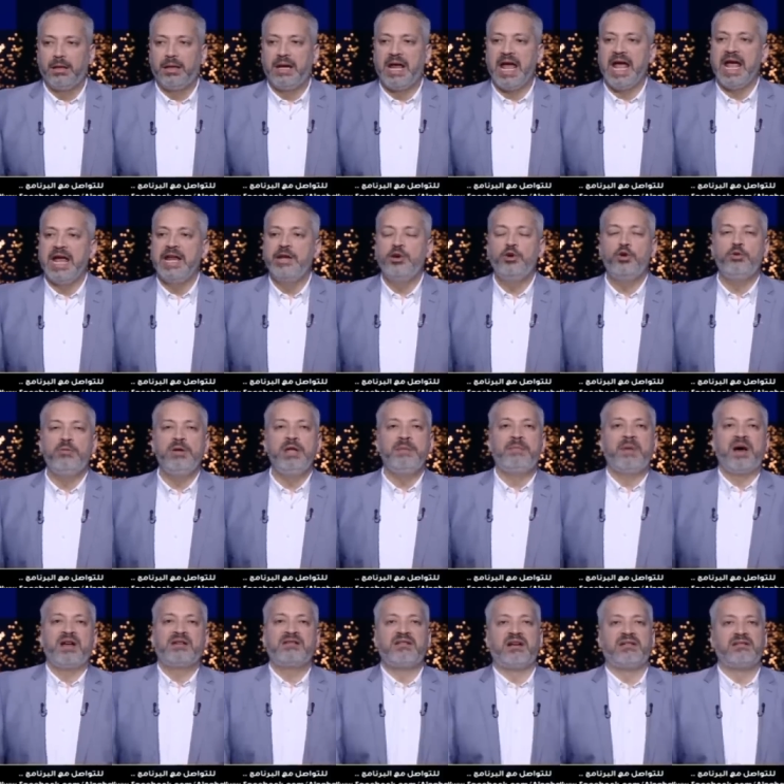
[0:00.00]
كانه
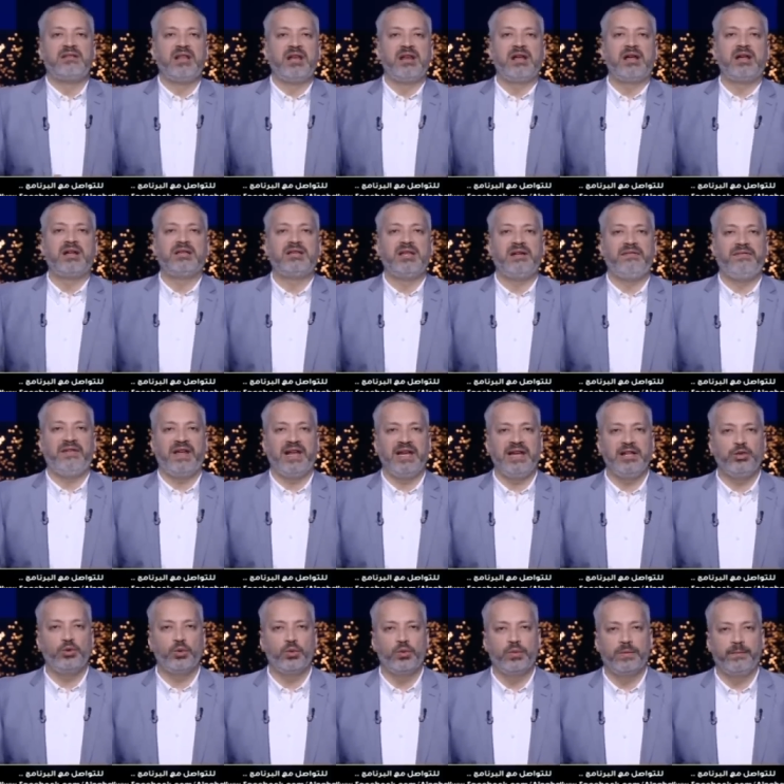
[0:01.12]
بيبرر للقاتل
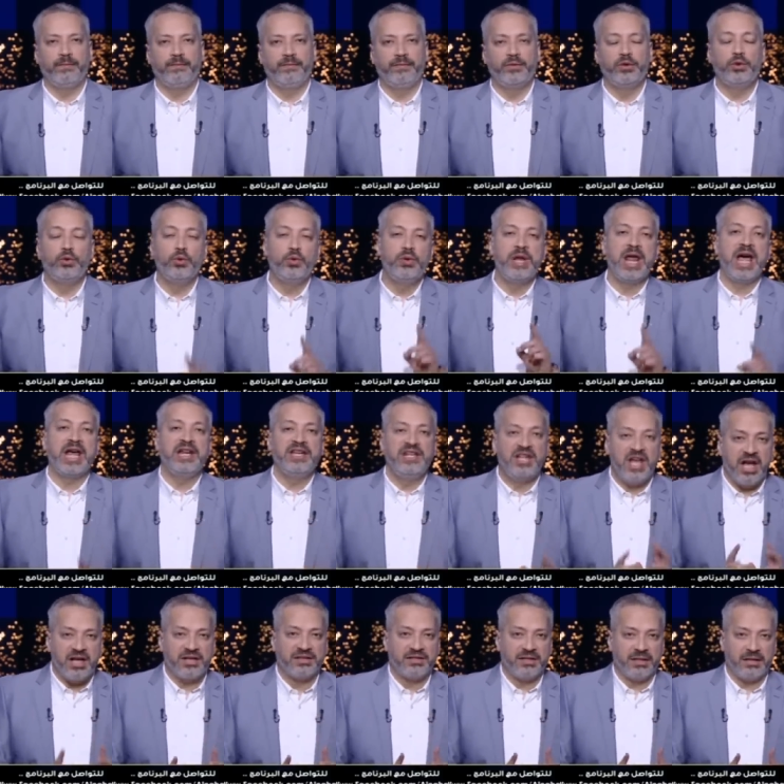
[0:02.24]
فعلته دون ان
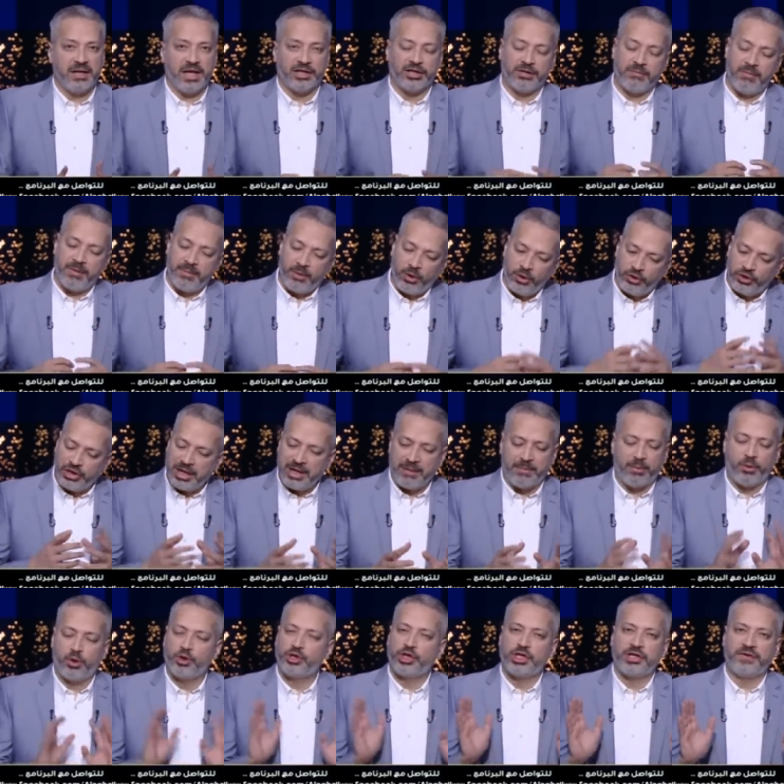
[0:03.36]
يقصد عشان ما بقولش انا
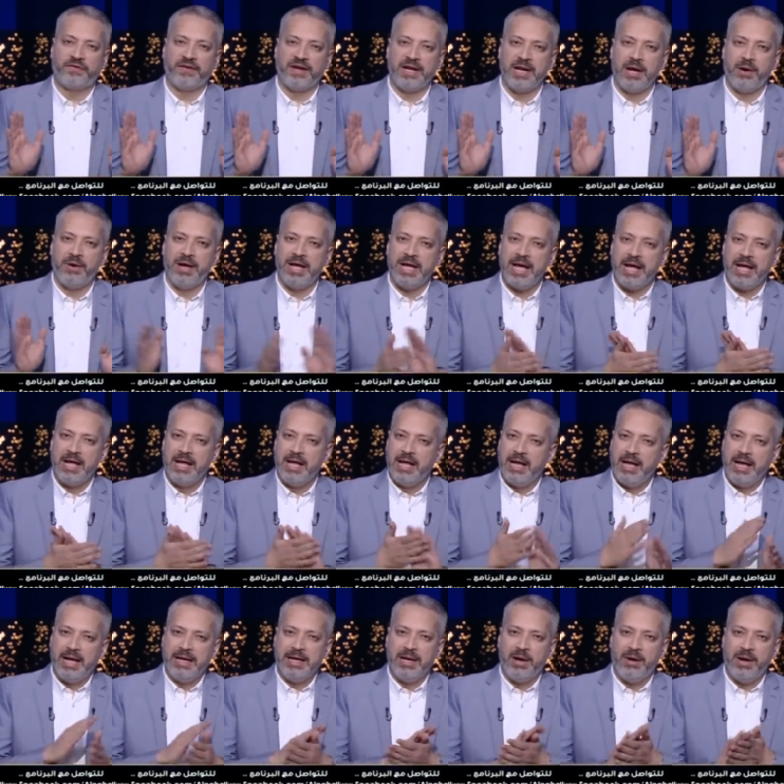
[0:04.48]
بخشش في النوايا
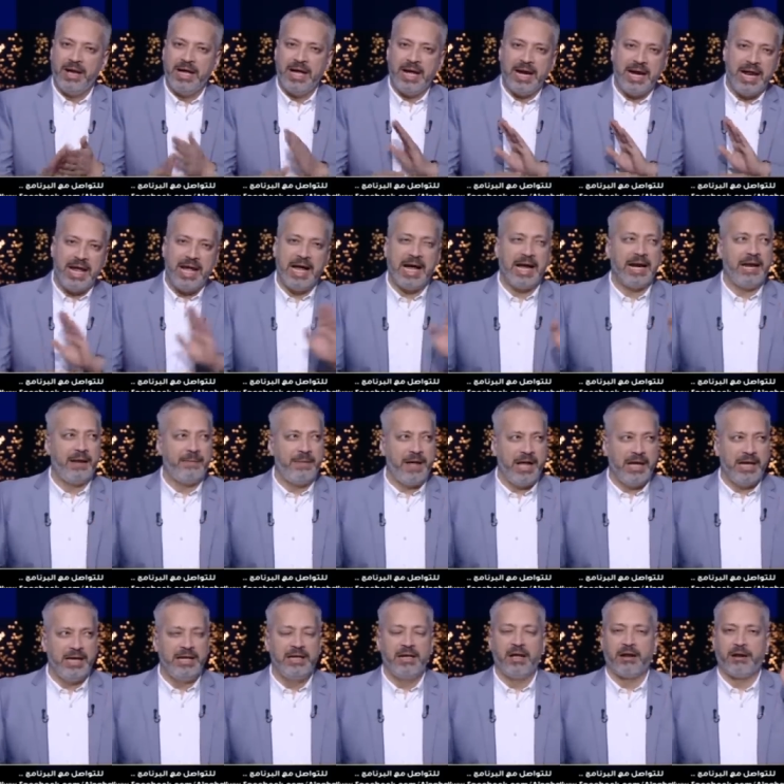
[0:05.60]
النوايا لا يعلمها
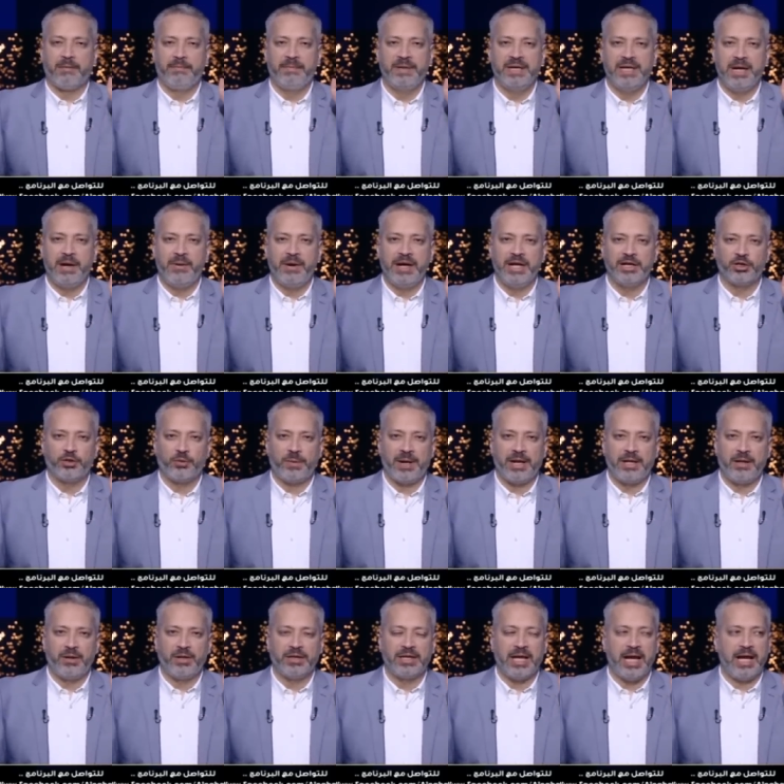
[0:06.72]
الا رب النوايا
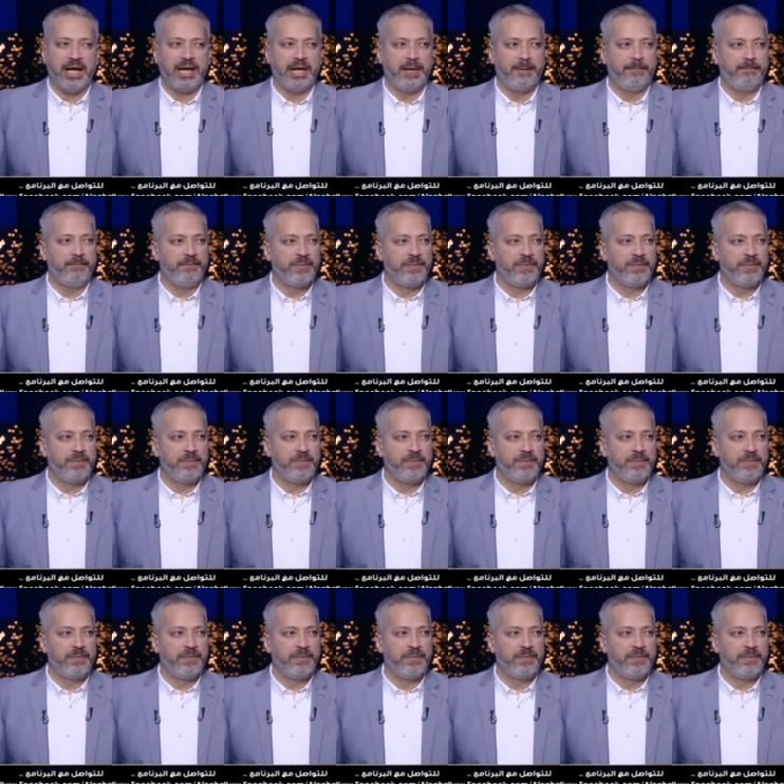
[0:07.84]
سبحانه وتعالى